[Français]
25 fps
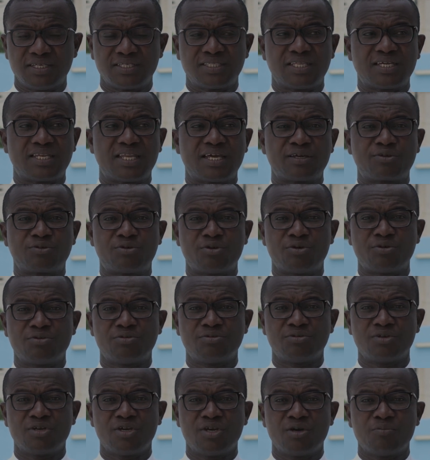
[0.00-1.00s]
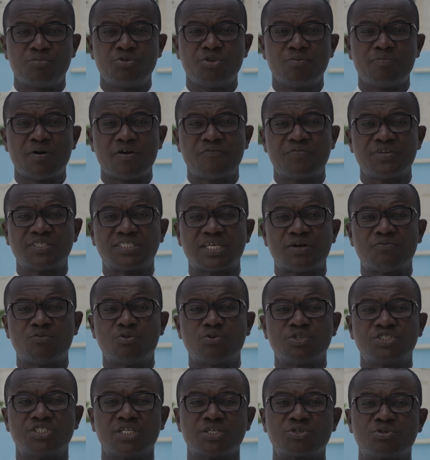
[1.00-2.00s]
dans l'accueil, pour ne pas faire
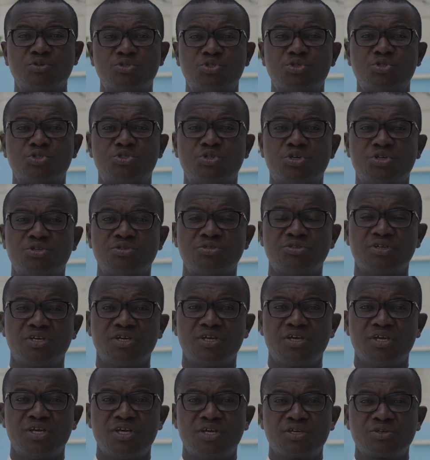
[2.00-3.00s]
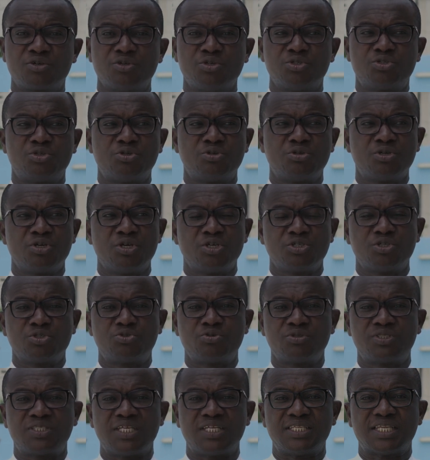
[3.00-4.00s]
savoir aux gens que je jeûne, que je,
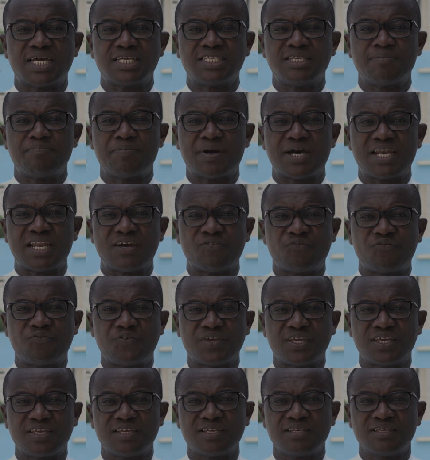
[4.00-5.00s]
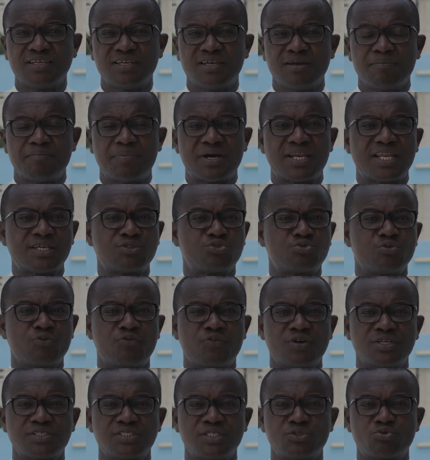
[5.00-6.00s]
suis ténaillé par la faim, par la
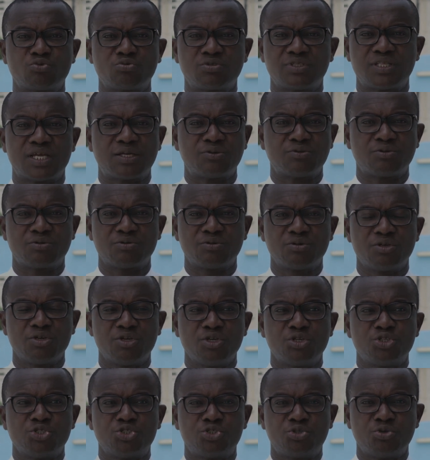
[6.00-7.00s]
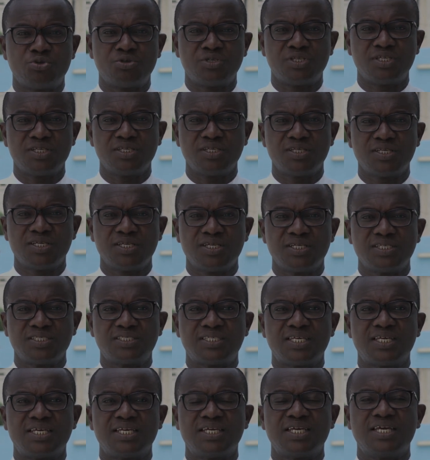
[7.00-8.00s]
souffrance et tout cela. Non, jeûner,
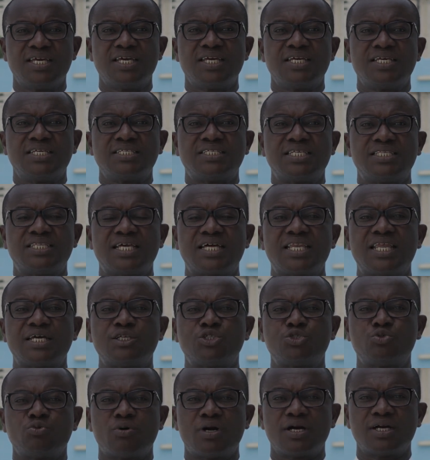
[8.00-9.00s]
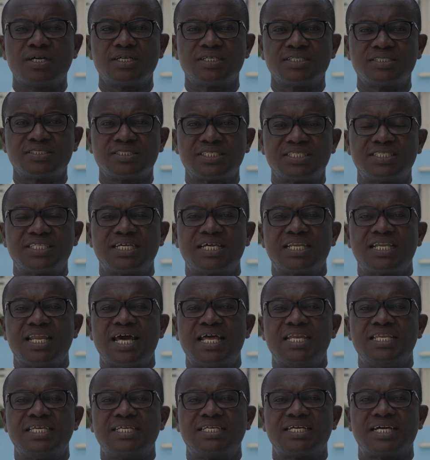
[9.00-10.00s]
c'est dans la joie, c'est dans
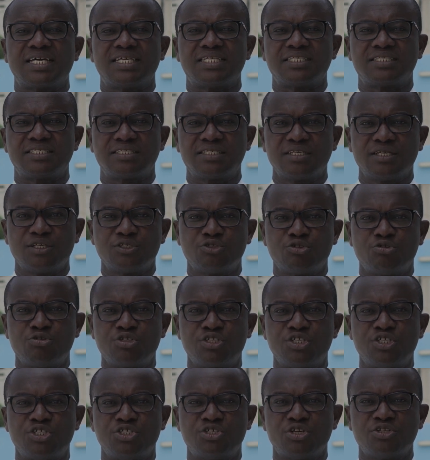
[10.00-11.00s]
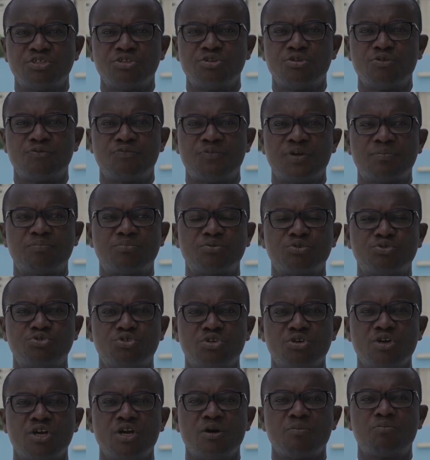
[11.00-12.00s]
l'allégresse. Celui qui jeûne, il le fait pour
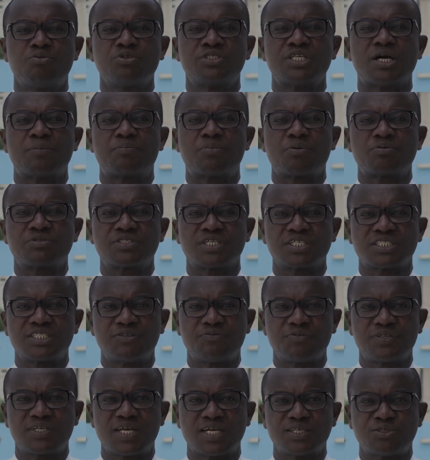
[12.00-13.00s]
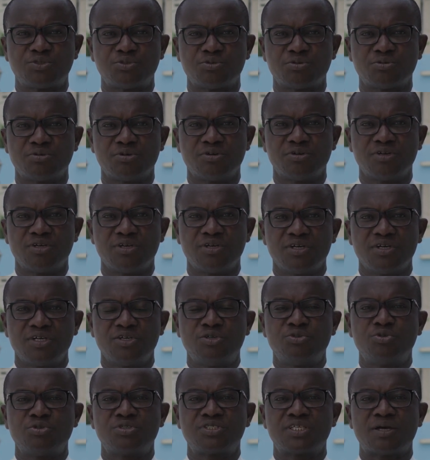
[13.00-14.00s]
Dieu, pour sa propre sanctification.
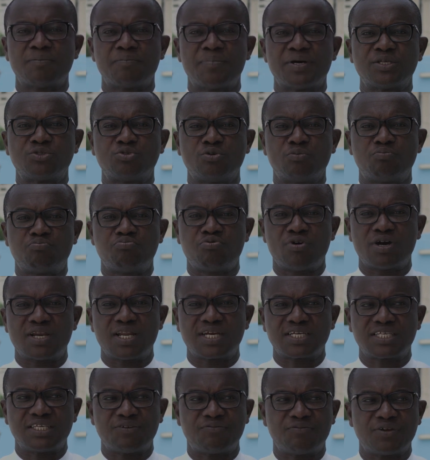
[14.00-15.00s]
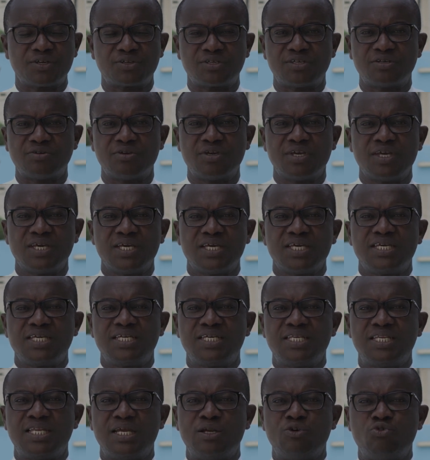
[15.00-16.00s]
Il ne sent pas ce poids-là qui fait
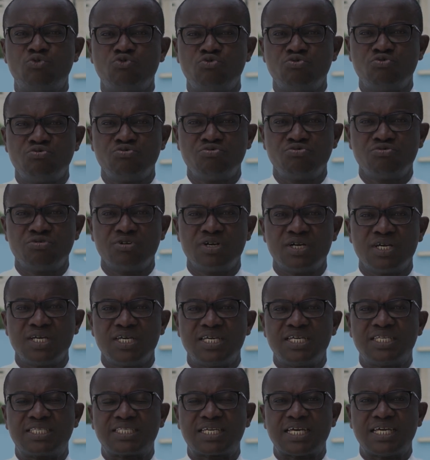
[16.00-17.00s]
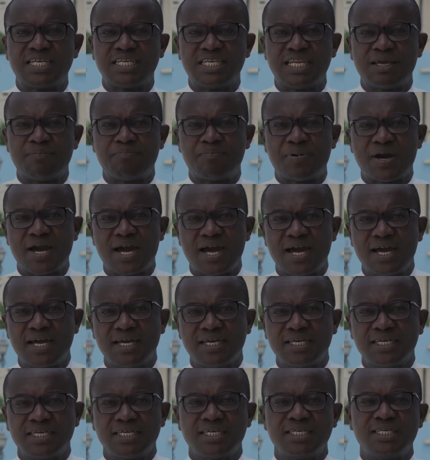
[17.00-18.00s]
qu'il est lourd, il traîne n'est pas,
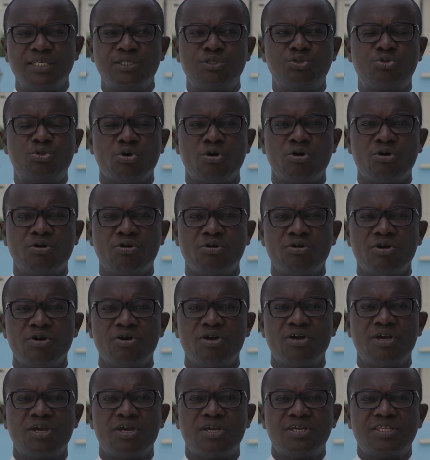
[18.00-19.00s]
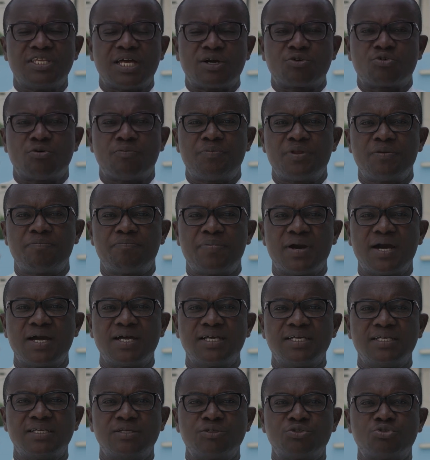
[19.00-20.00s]
il dort et il n'accomplit
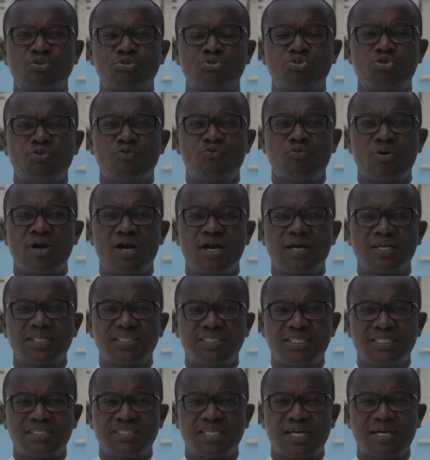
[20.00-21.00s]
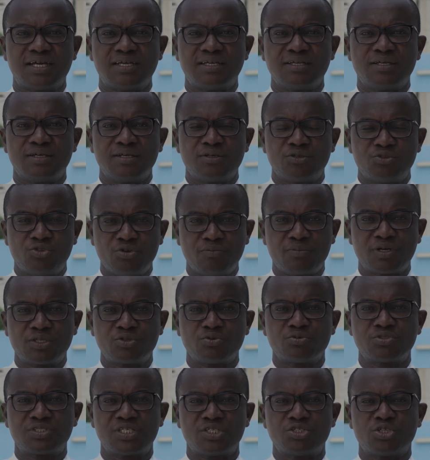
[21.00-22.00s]
pas son devoir d'État.
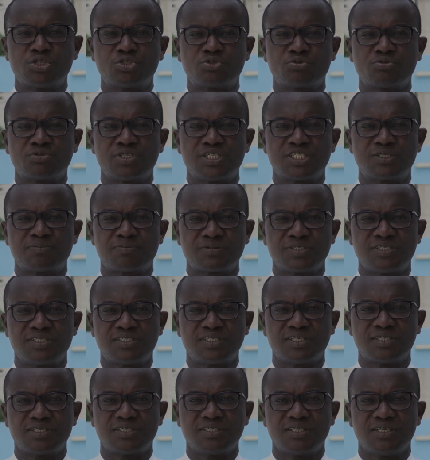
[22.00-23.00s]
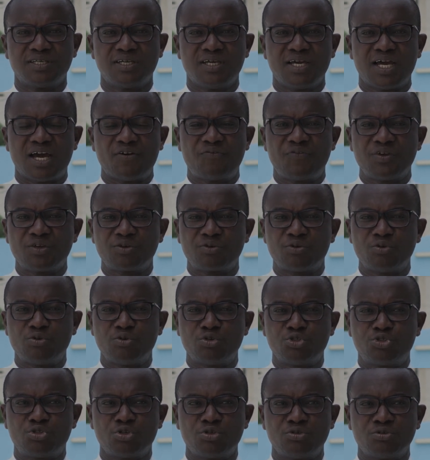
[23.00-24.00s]
Demandons au Seigneur son Esprit Saint, afin que
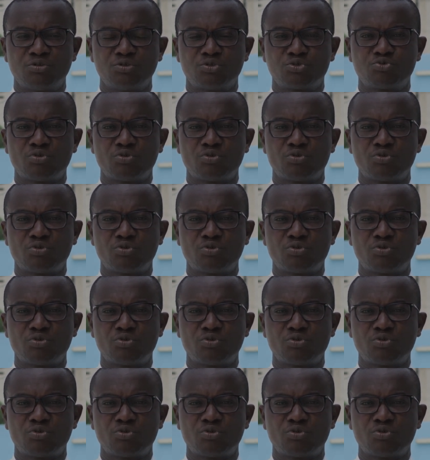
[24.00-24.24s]
le jeûne